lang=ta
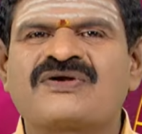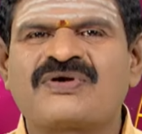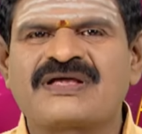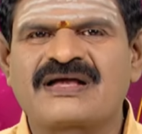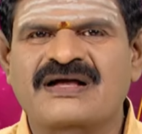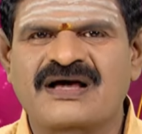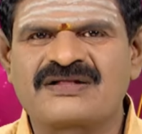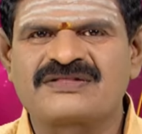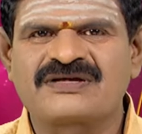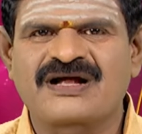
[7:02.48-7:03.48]
தன்னுடைய
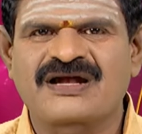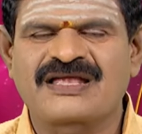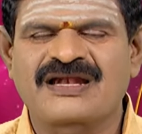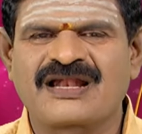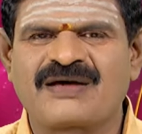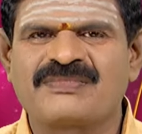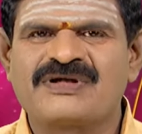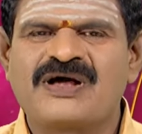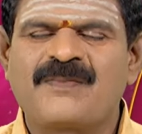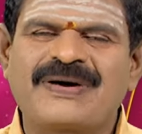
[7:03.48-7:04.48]
கருத்துக்களை எல்லாம்
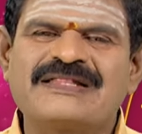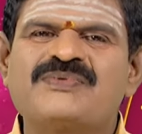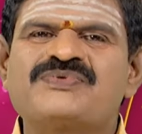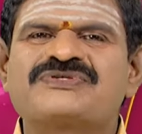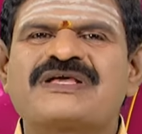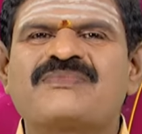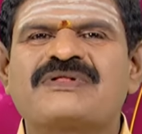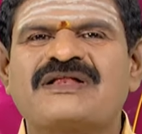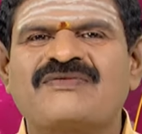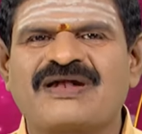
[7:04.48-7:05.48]
பதிவு
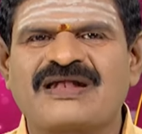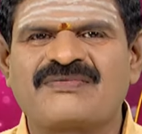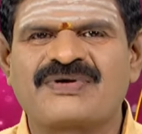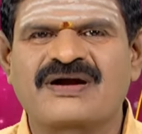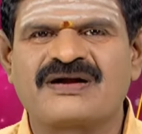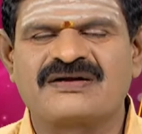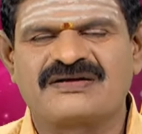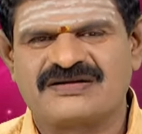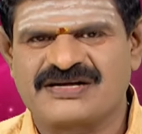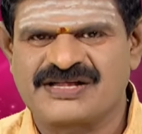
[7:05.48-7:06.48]
செய்வதில் வல்லவர்கள்
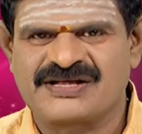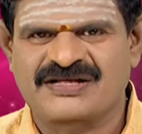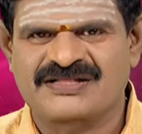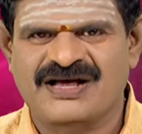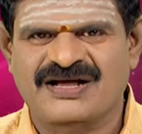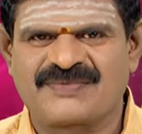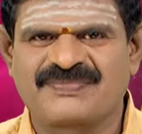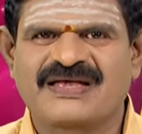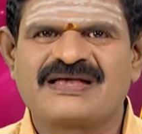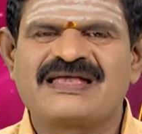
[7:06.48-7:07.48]
நீங்கள் தாங்க
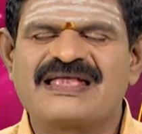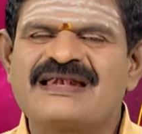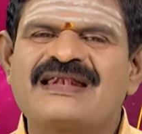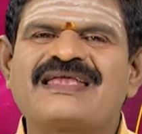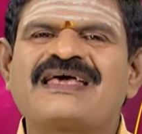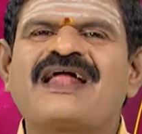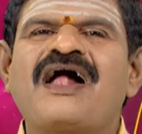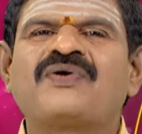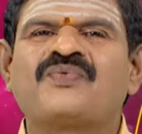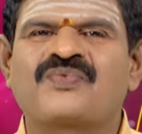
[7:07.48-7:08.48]
இன்றைய
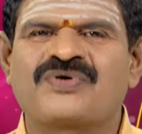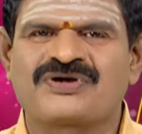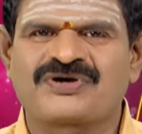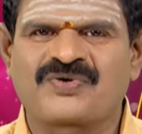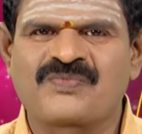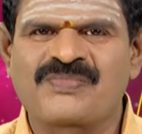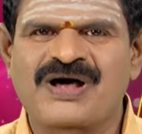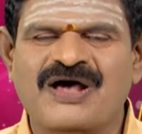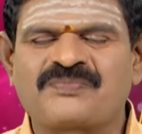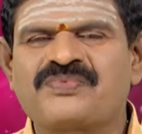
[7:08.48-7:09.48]
நாள் உங்களுக்கு ரொம்ப
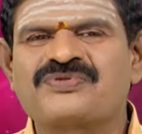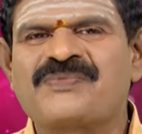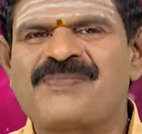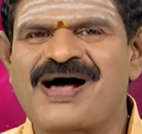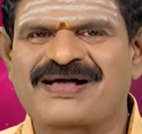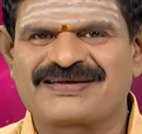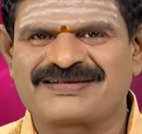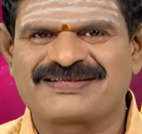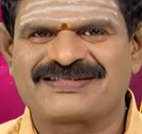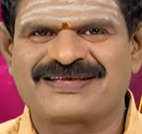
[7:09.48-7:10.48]
அற்புதமாக
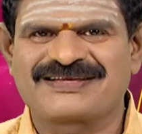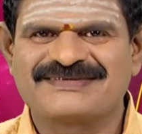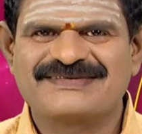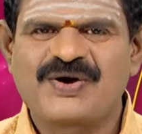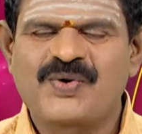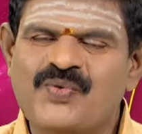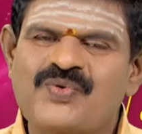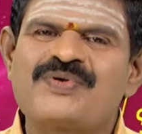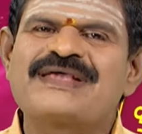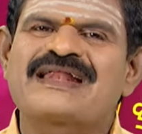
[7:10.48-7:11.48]
இருக்குதுங்க
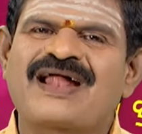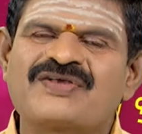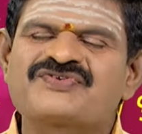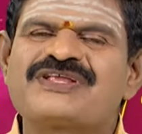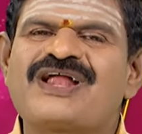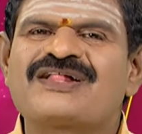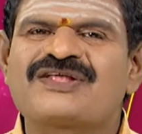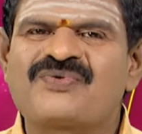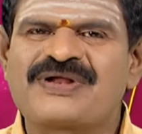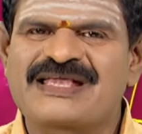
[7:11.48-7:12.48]
உங்களுடைய
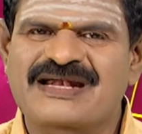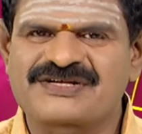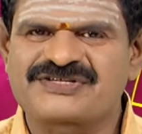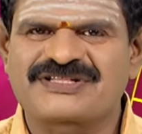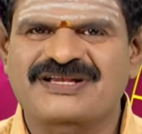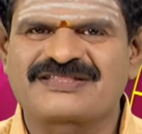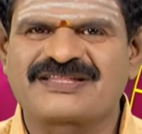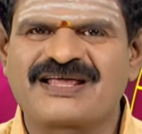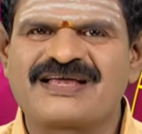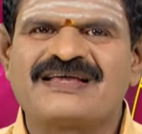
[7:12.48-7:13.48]
ராசிநாதனுடைய
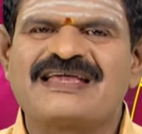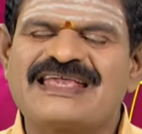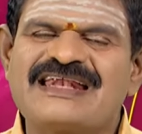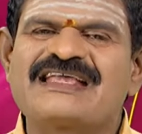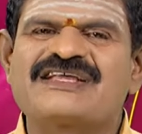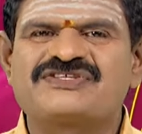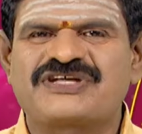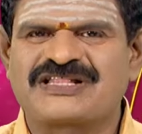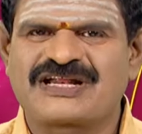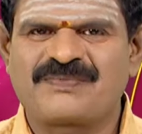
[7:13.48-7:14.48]
நட்சத்திரத்தில் இன்னைக்கு
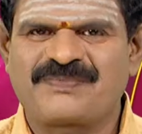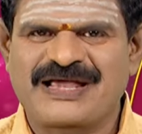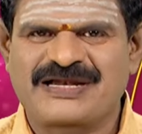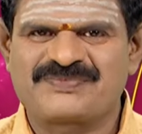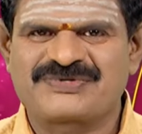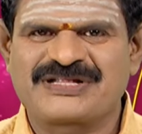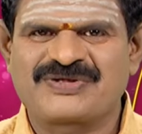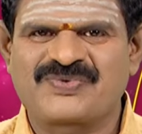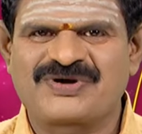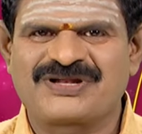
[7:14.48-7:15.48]
சந்திரன் பயணம்
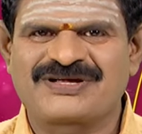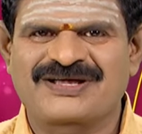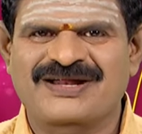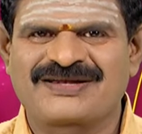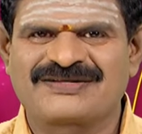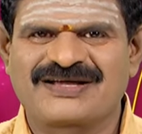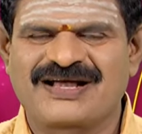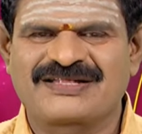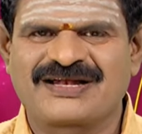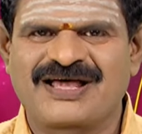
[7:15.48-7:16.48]
செய்து கொண்டிருக்கிறார்
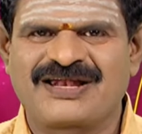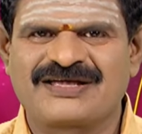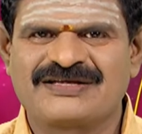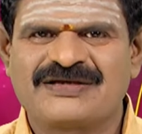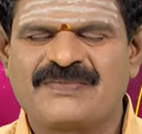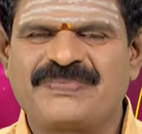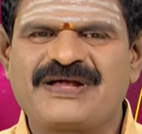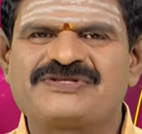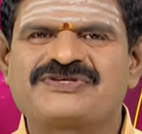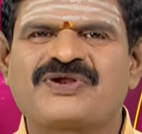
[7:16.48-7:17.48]
சொல்கிறார் அதனால்
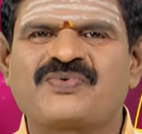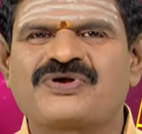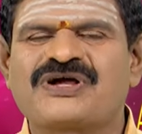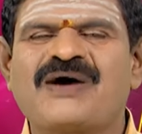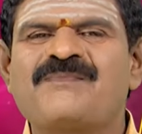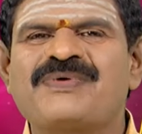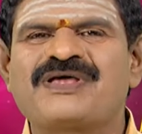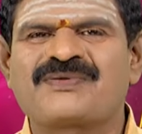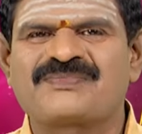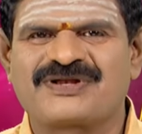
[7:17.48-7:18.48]
பேச்சில் ஒரு
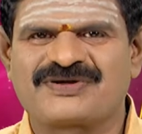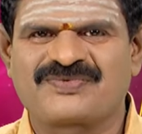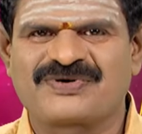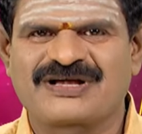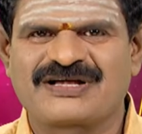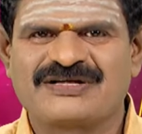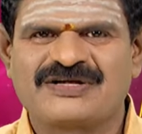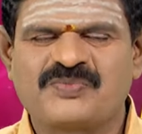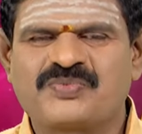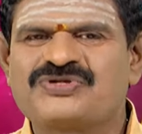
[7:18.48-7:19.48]
கம்பீரம் இருக்குங்க
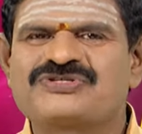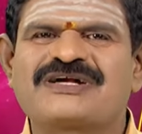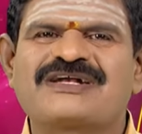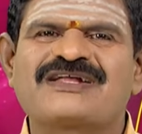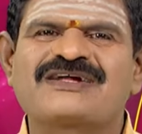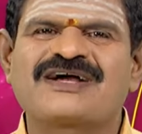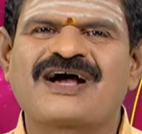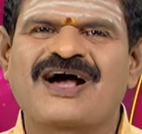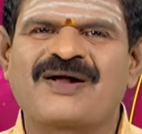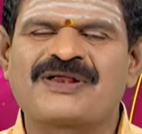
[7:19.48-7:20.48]
புது சட்டை
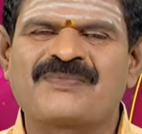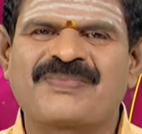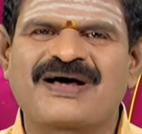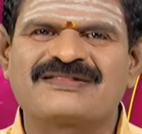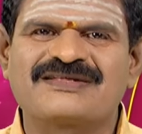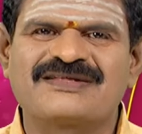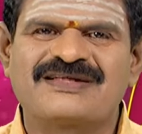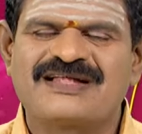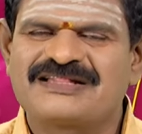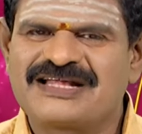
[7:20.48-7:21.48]
இருக்கா அப்படின்னு பார்த்து
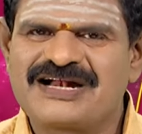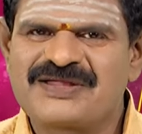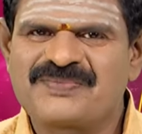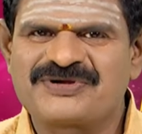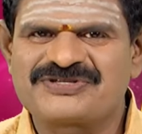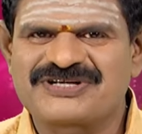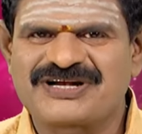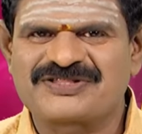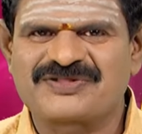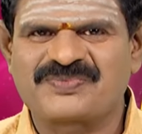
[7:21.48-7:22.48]
தேடி பிடிச்சி
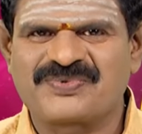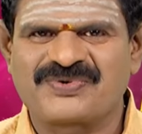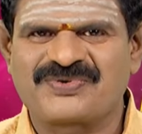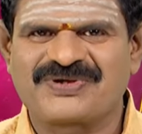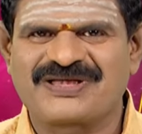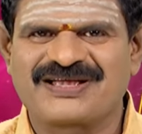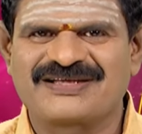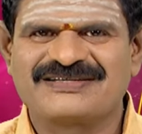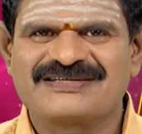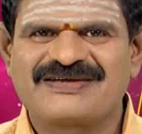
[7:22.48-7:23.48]
எடுத்து போடுவீங்க